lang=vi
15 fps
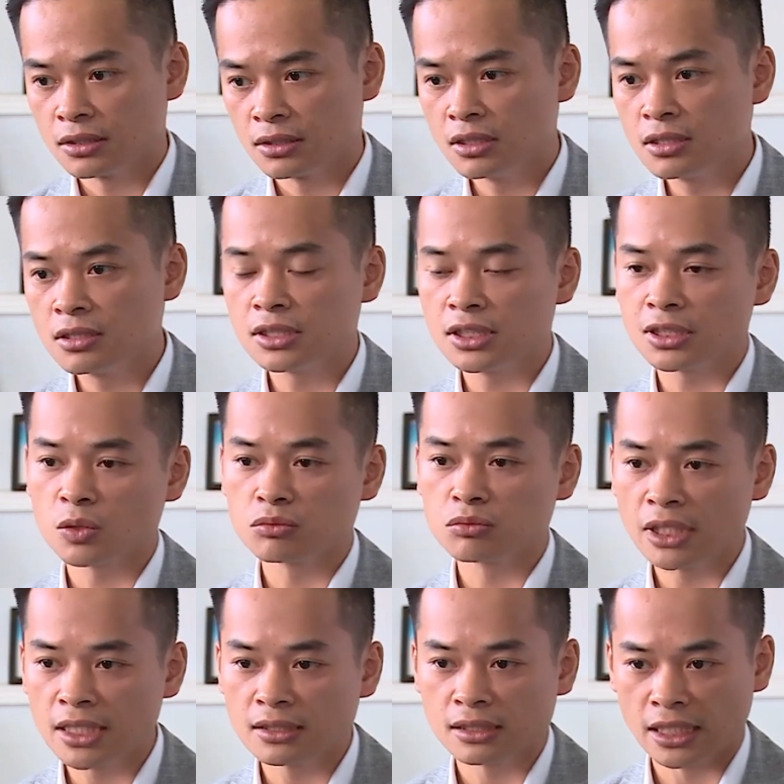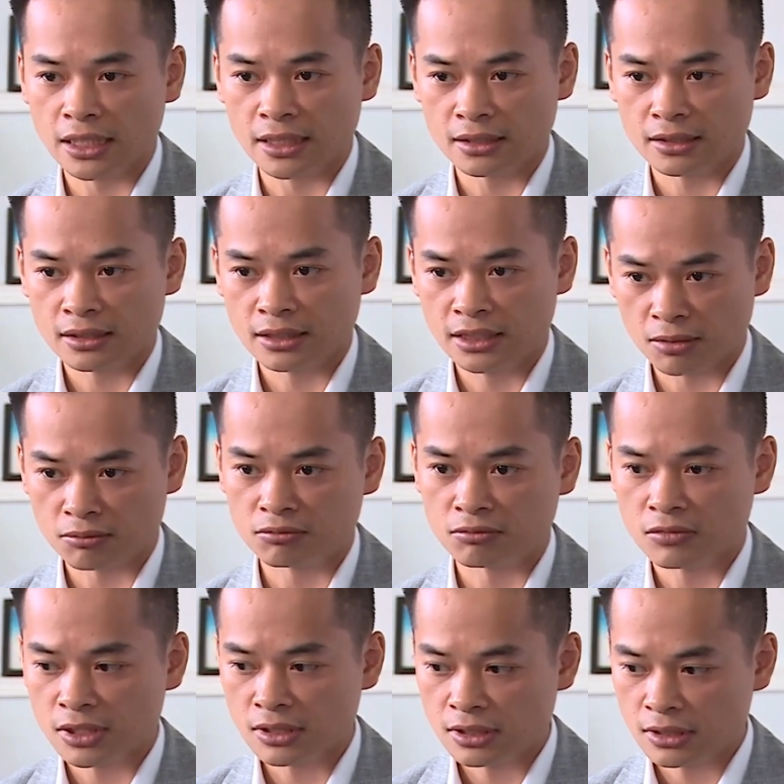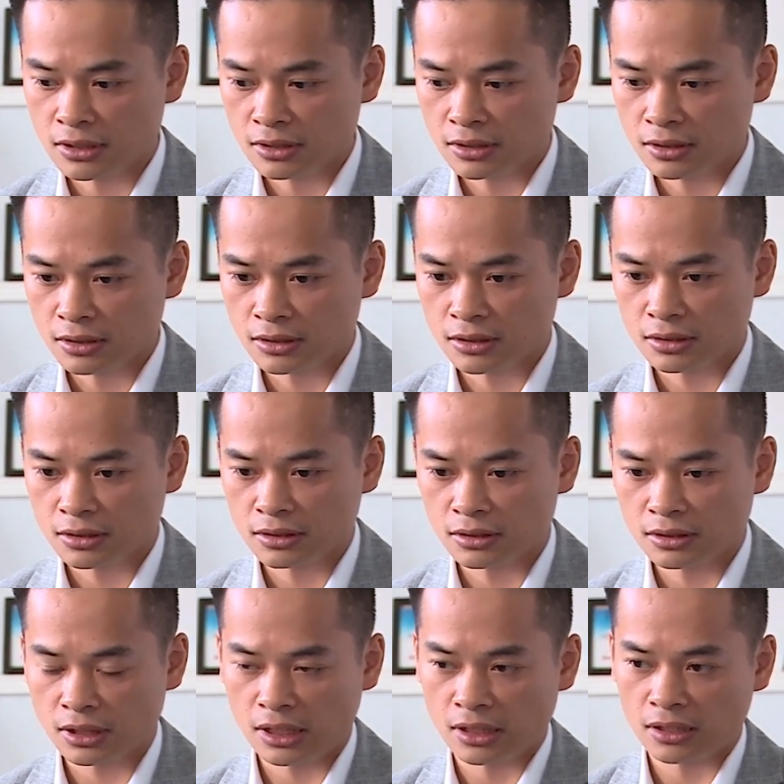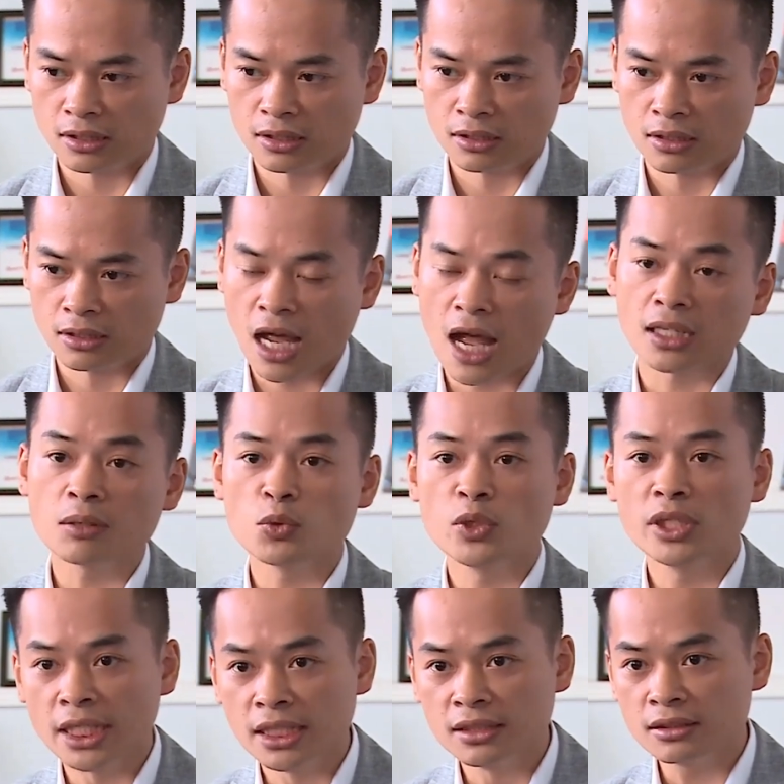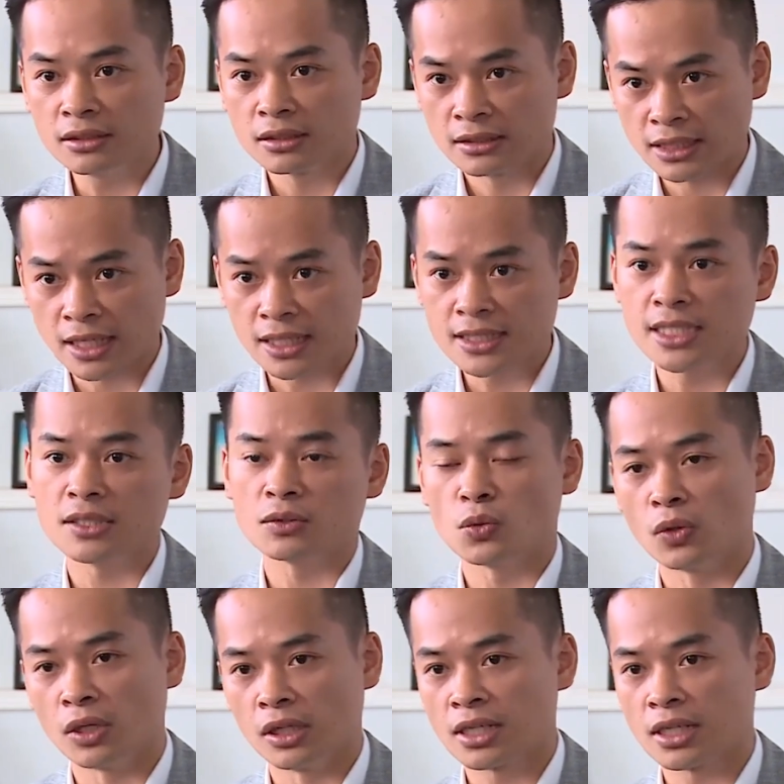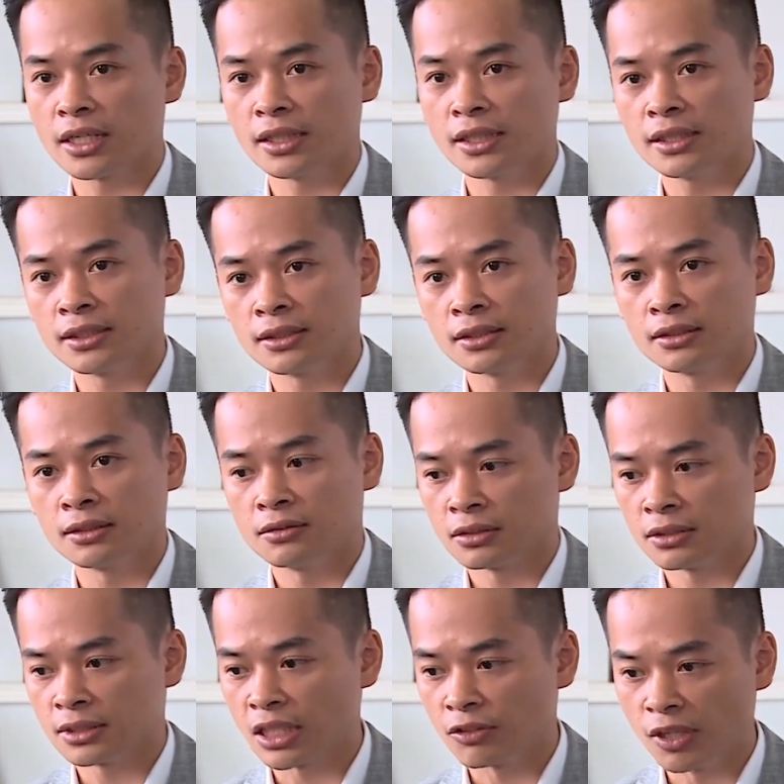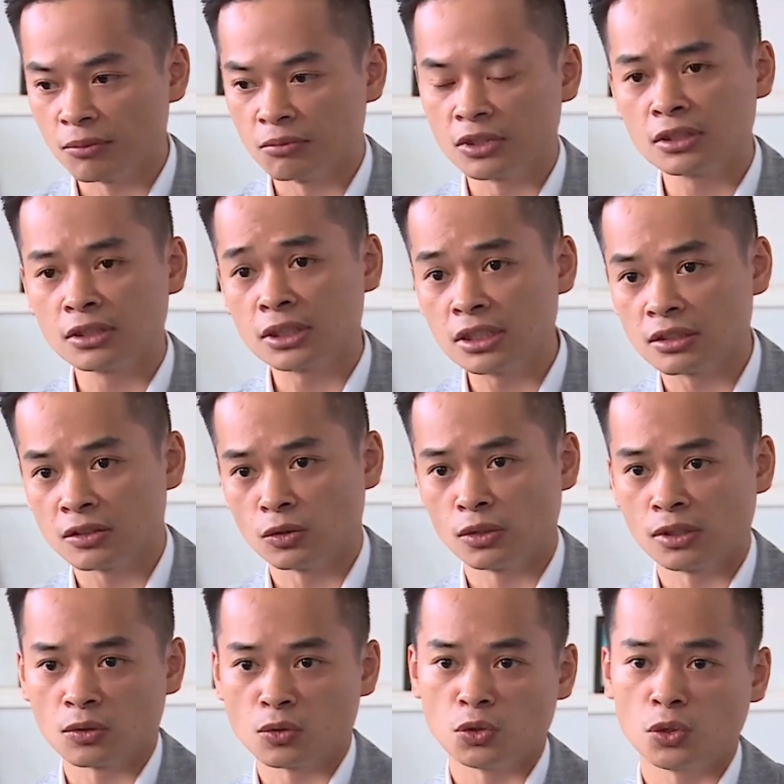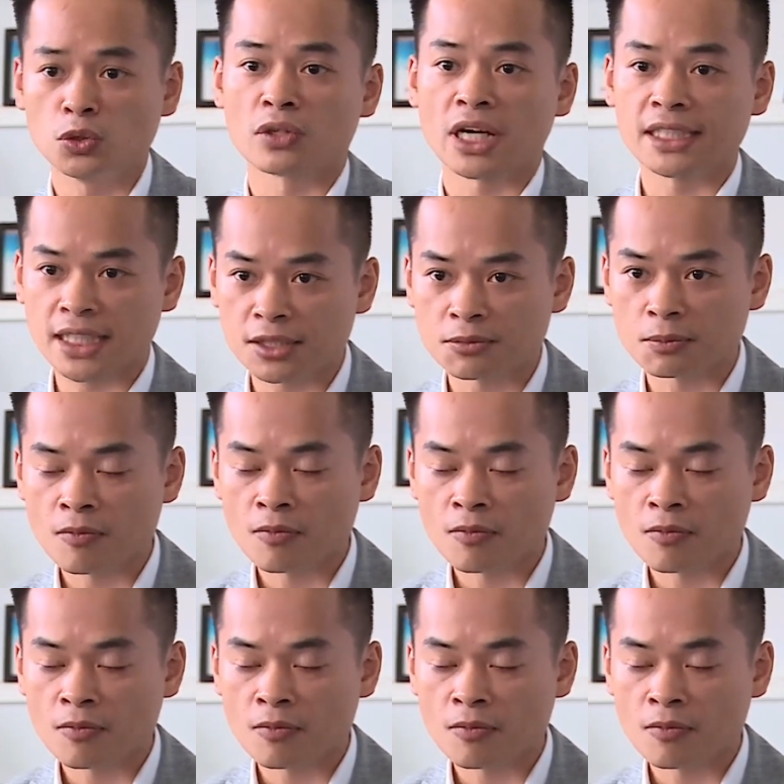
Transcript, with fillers: Đưa những thông tin để nhằm uh, hạ thấp uy tín, giá trị của các cái sản phẩm tương tự của, của đối thủ cạnh tranh.